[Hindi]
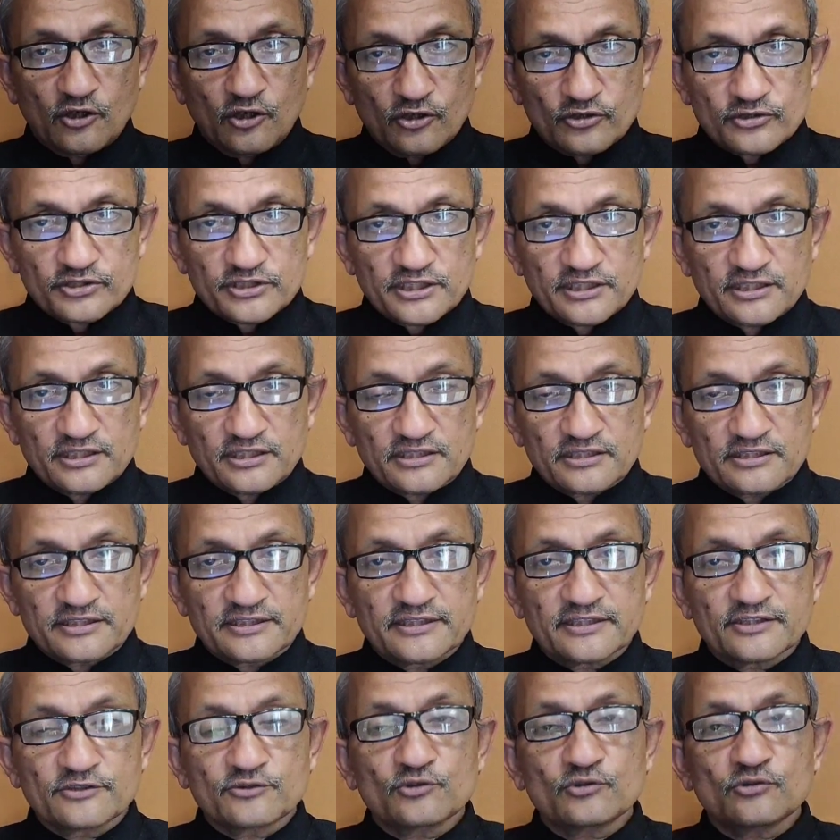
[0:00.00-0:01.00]
औरतें
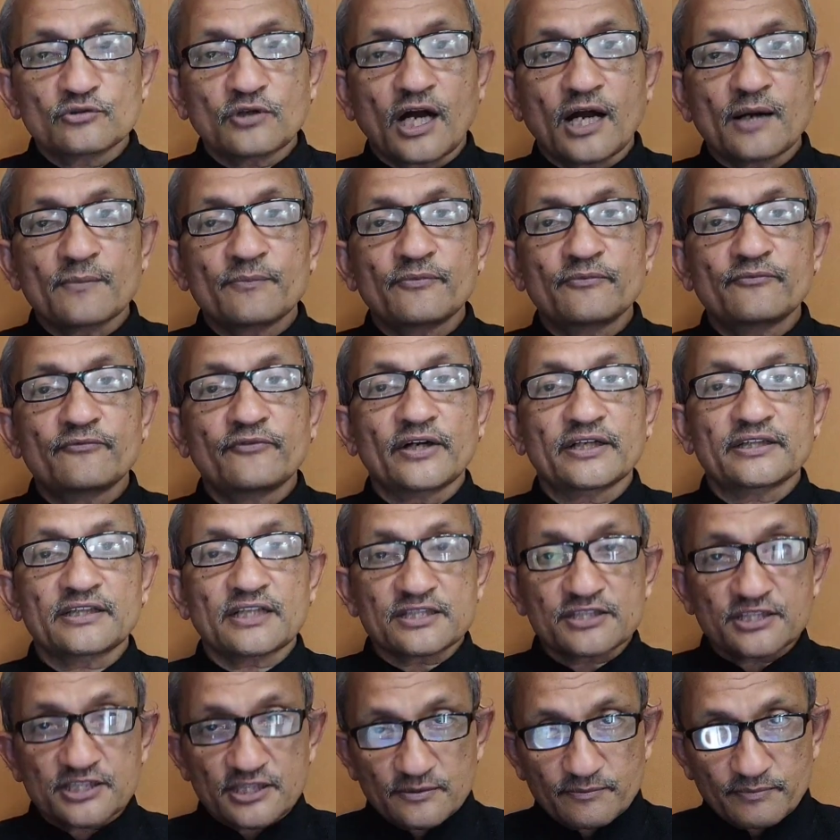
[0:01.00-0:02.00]
करती हैं तो आप
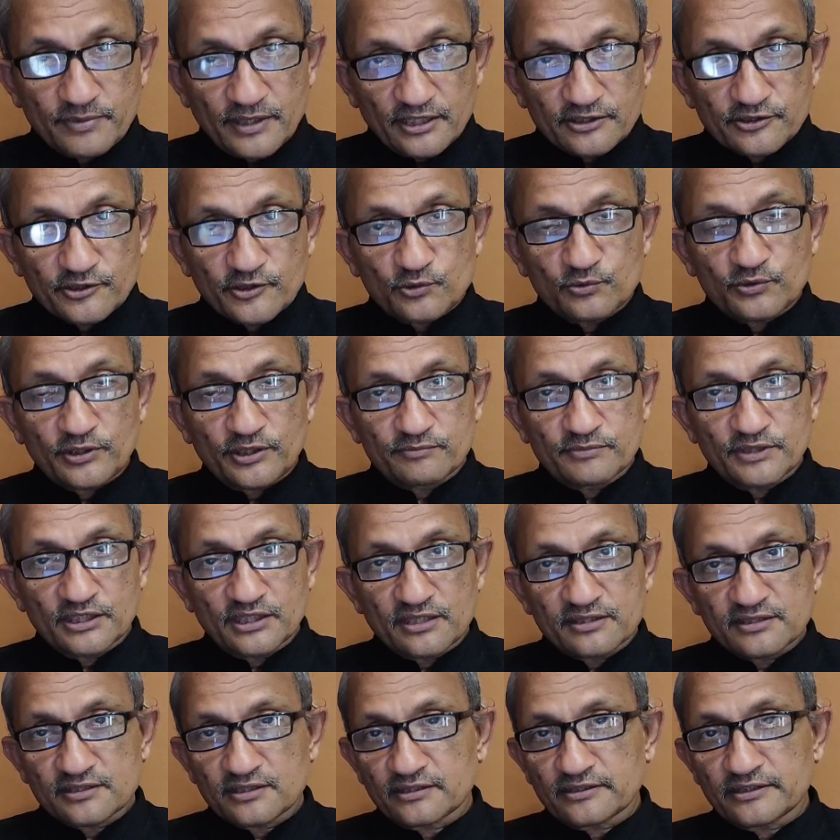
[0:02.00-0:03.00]
फाइनेंशियल प्लान क्यों नहीं
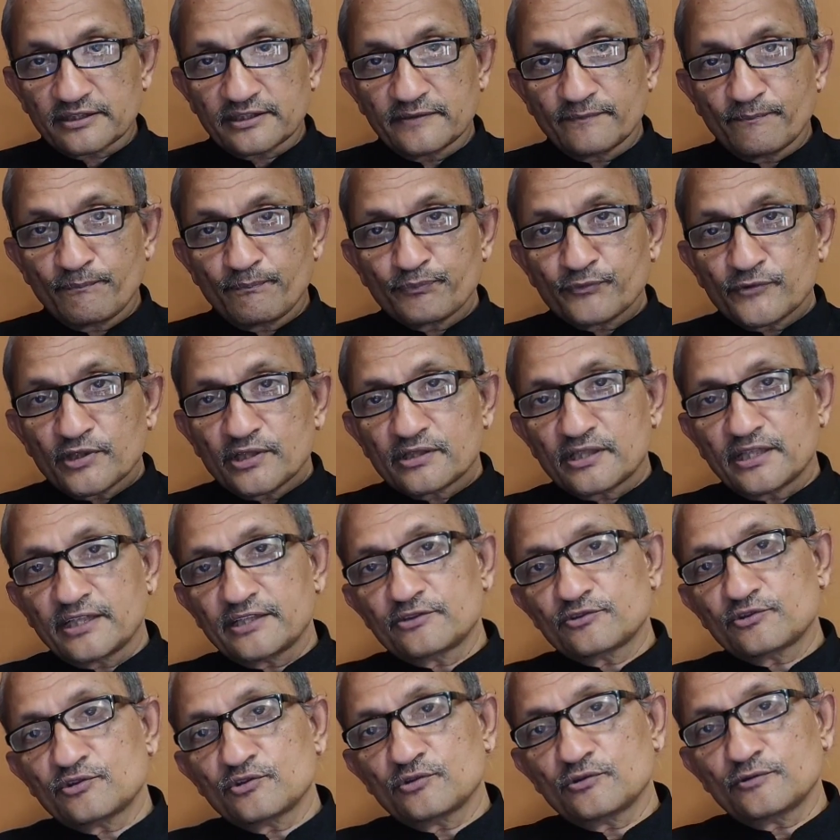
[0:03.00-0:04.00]
बना सकती
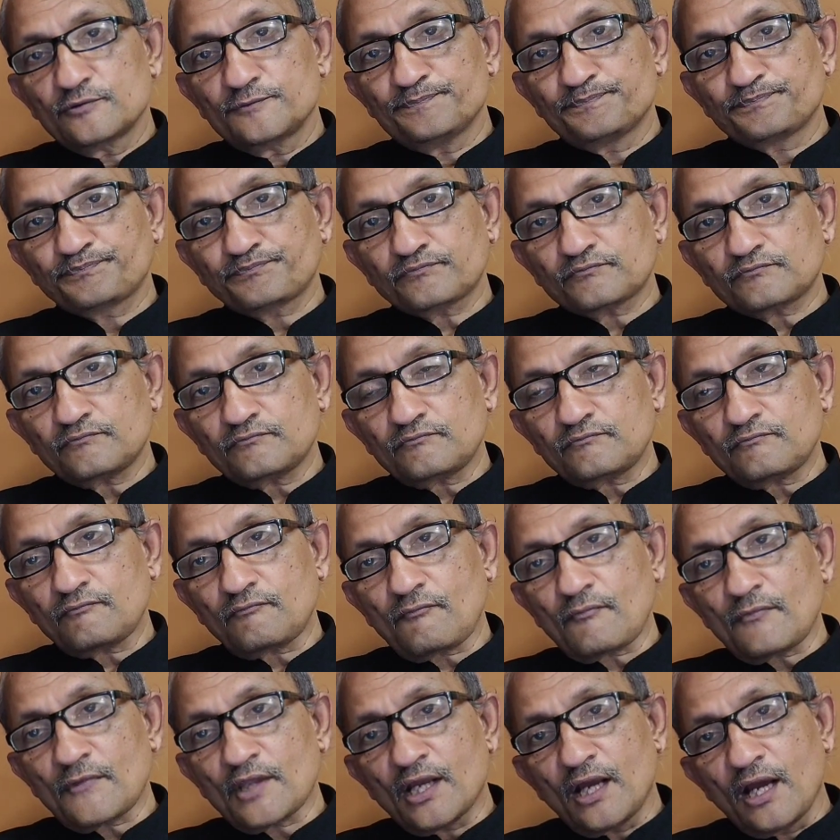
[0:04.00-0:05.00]
राइट तो
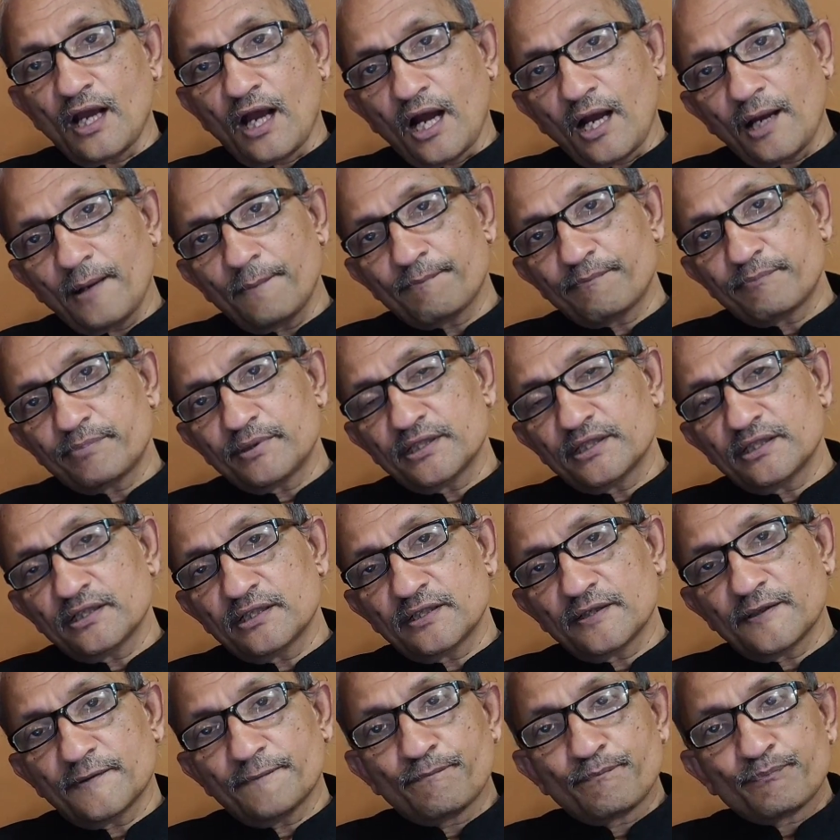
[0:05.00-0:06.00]
आप
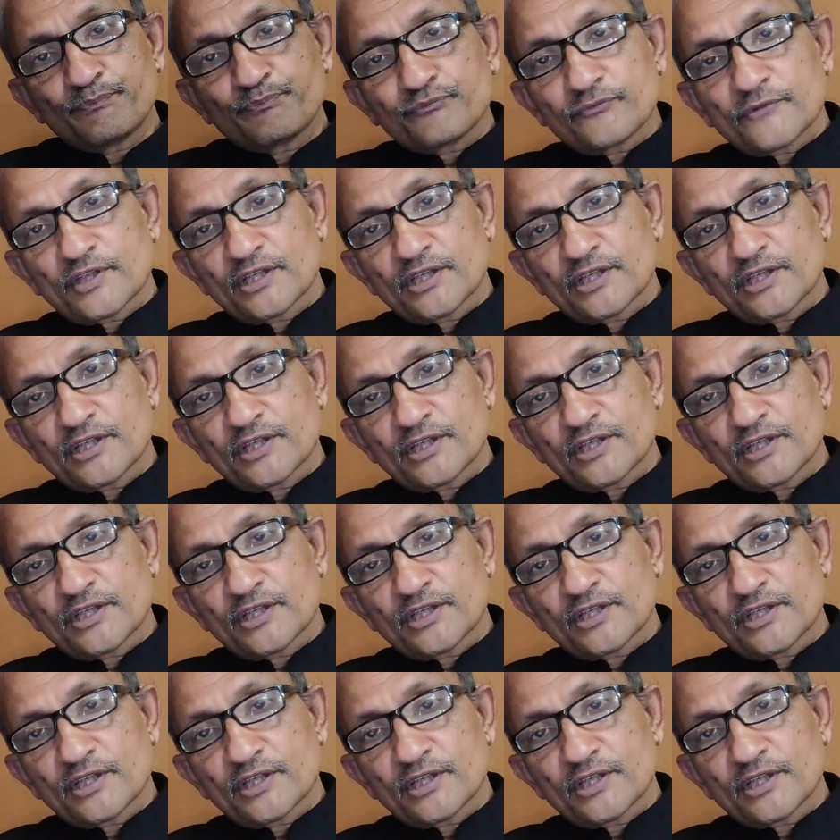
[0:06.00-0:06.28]
आ,